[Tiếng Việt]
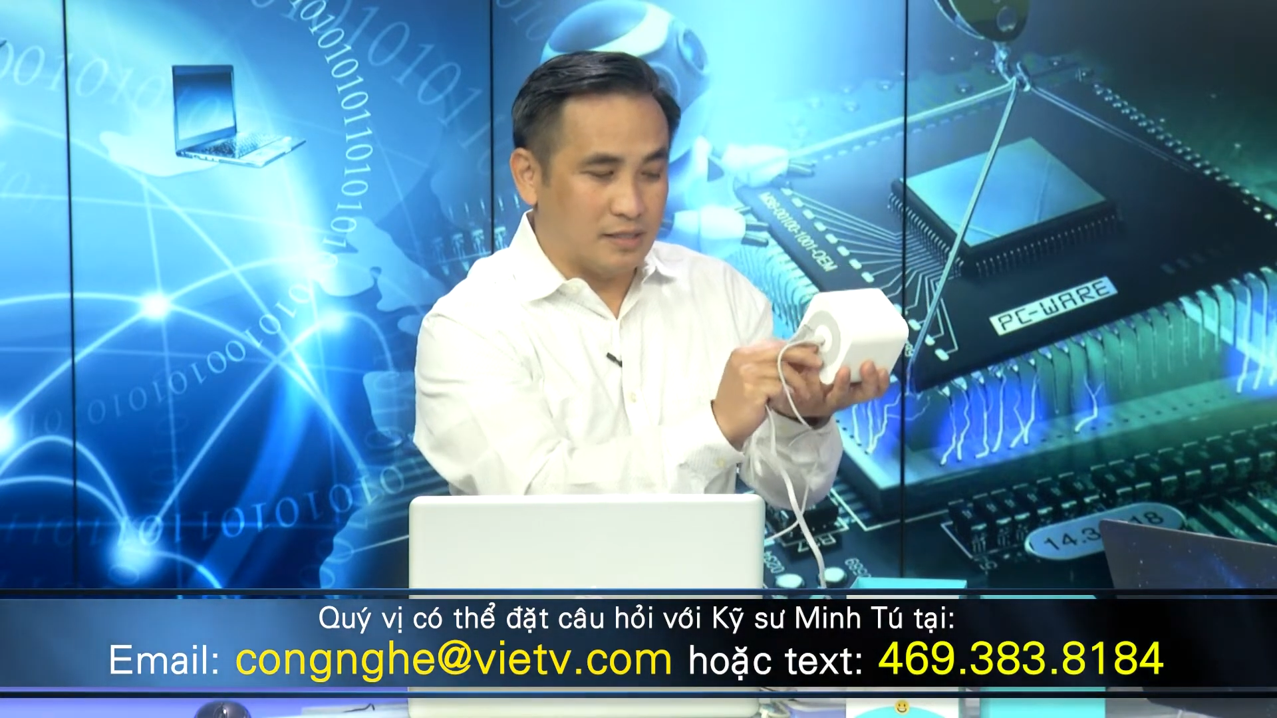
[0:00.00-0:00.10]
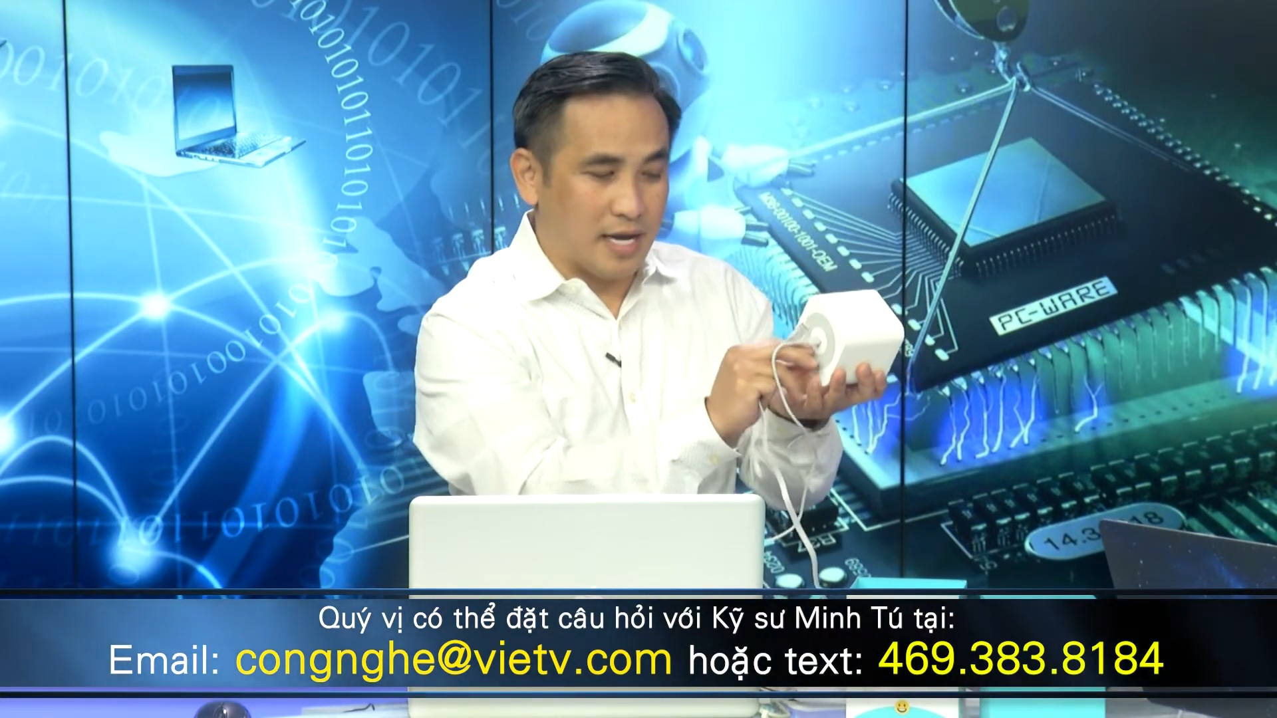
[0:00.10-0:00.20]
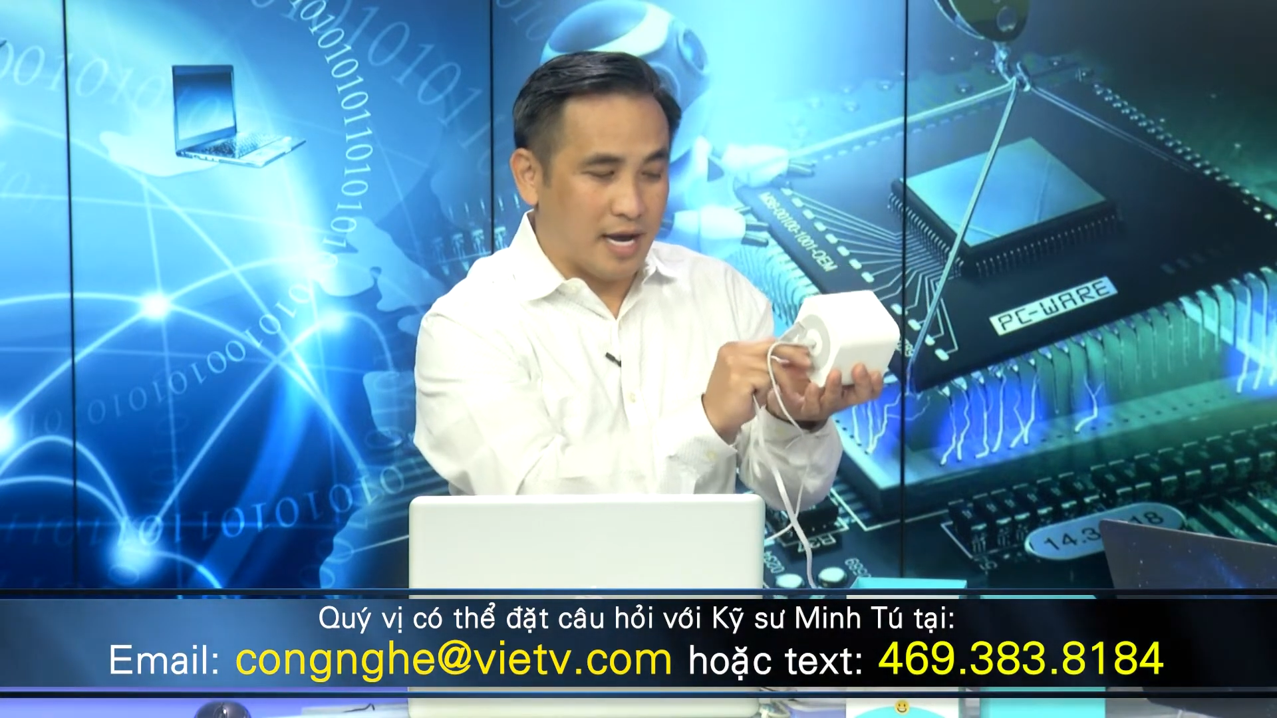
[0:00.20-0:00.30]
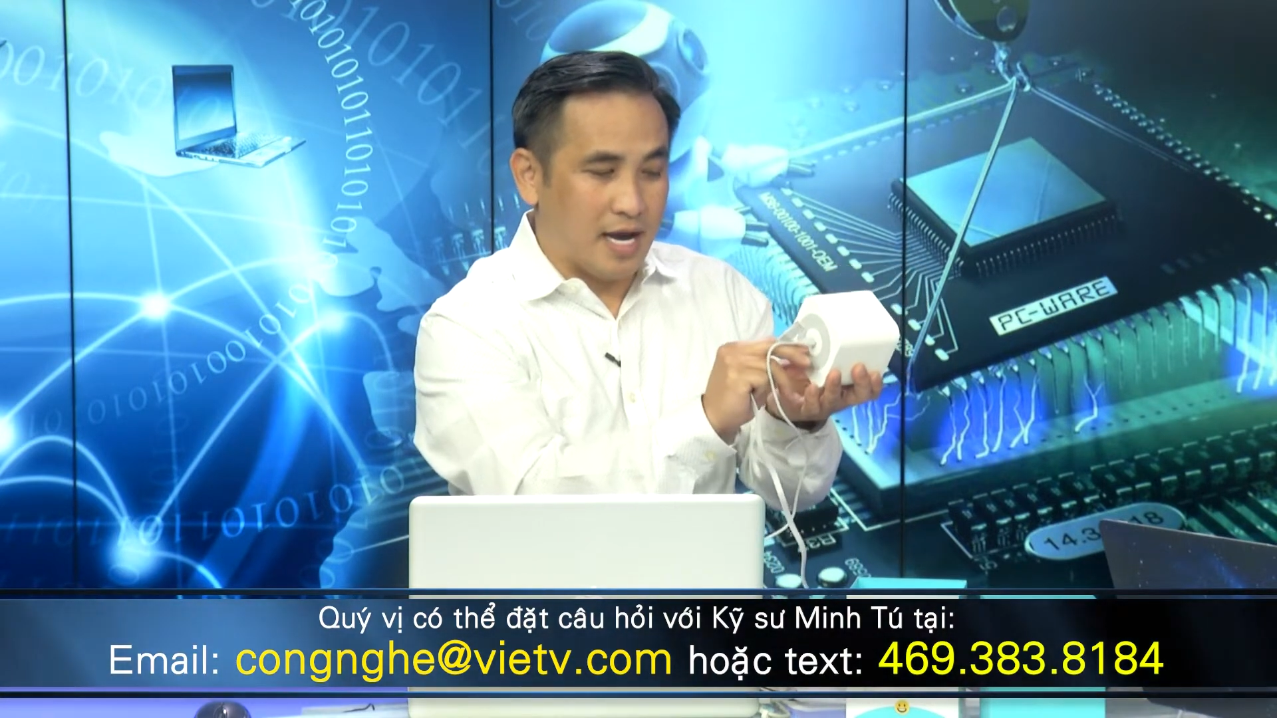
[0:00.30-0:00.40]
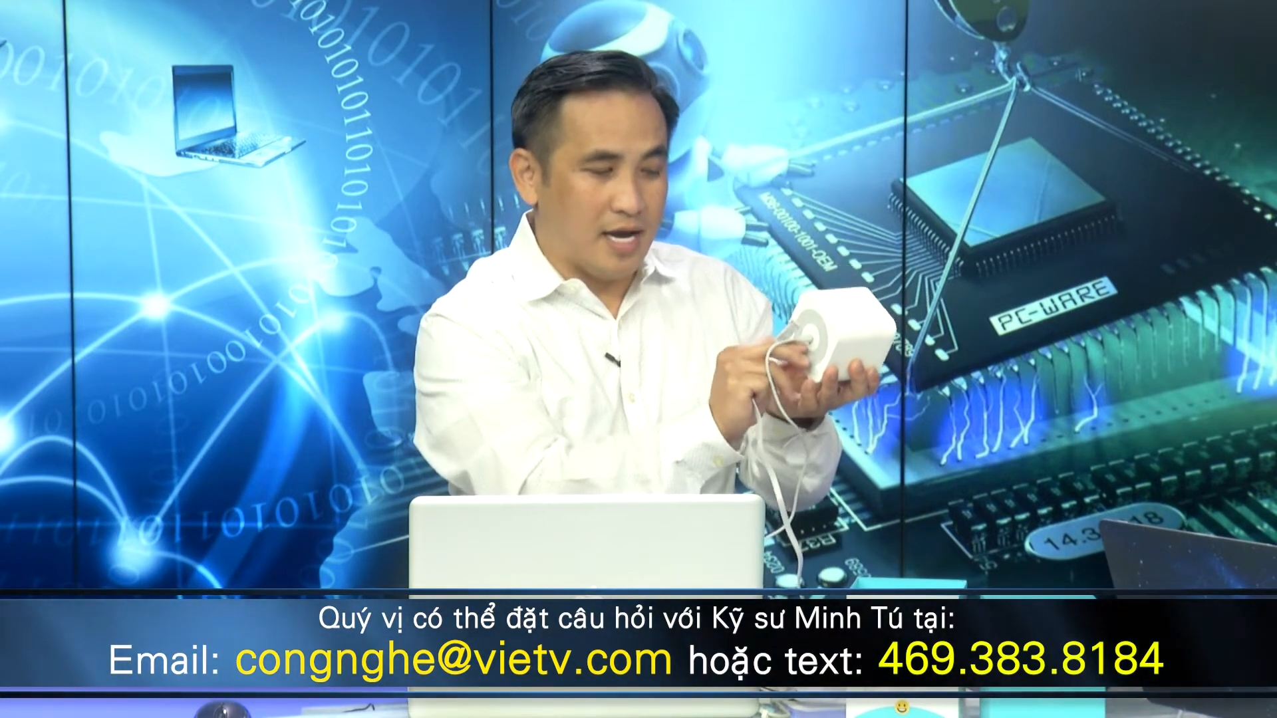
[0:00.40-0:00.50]

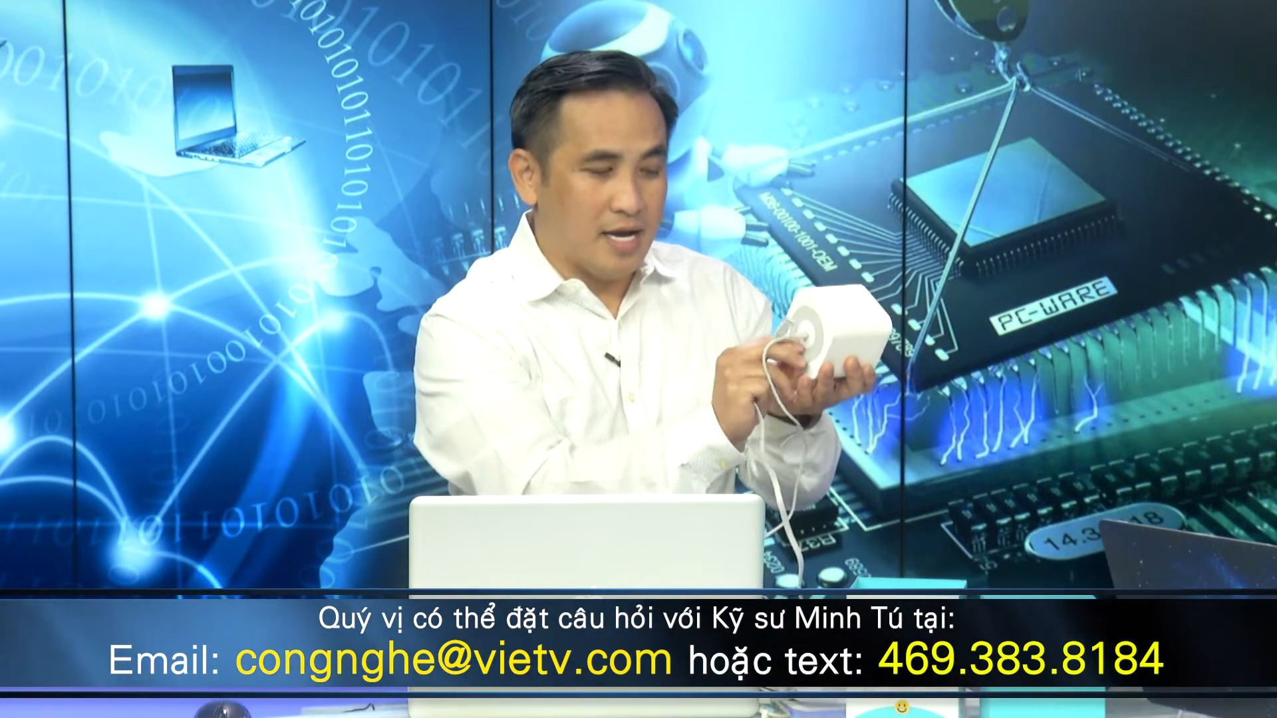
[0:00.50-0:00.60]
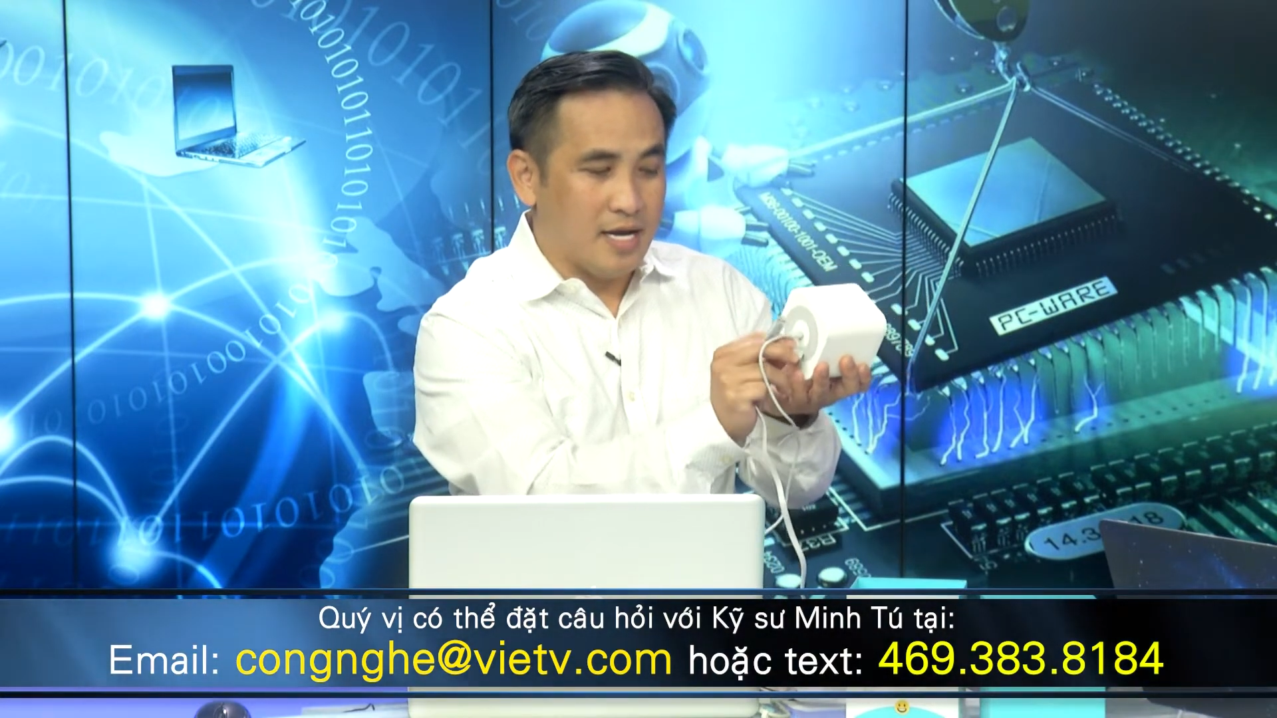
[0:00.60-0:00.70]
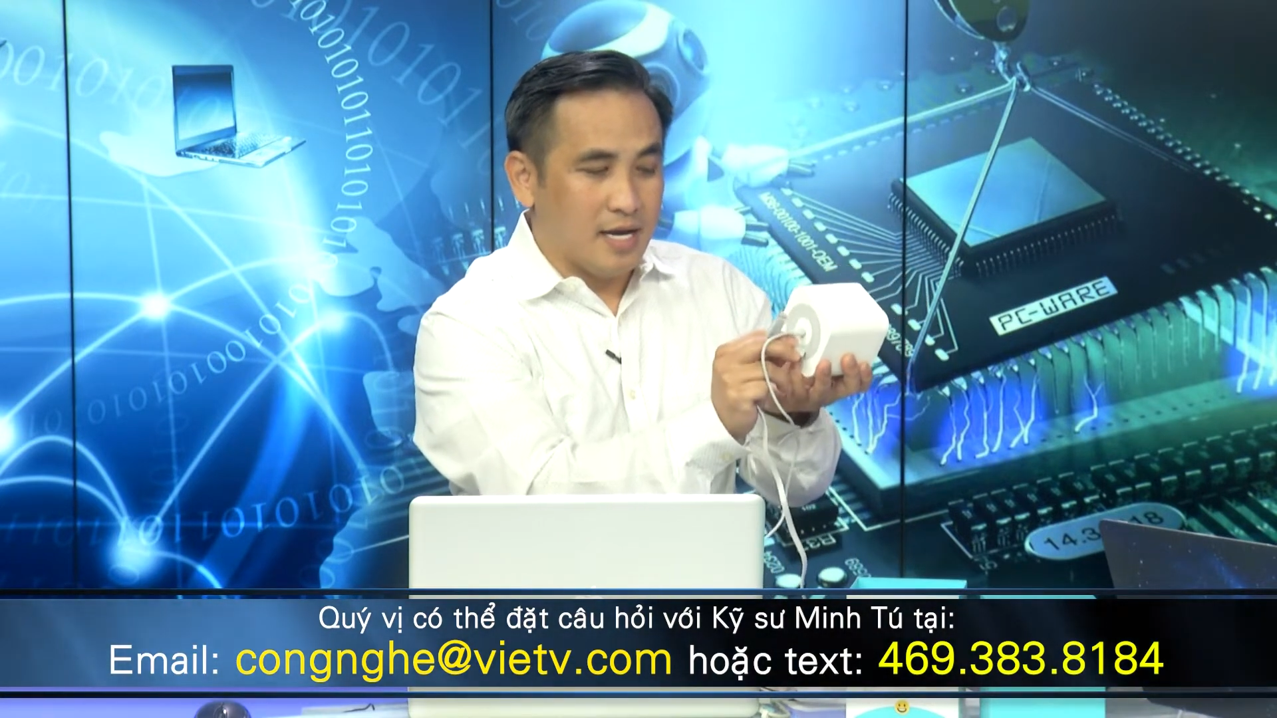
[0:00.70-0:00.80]
sẽ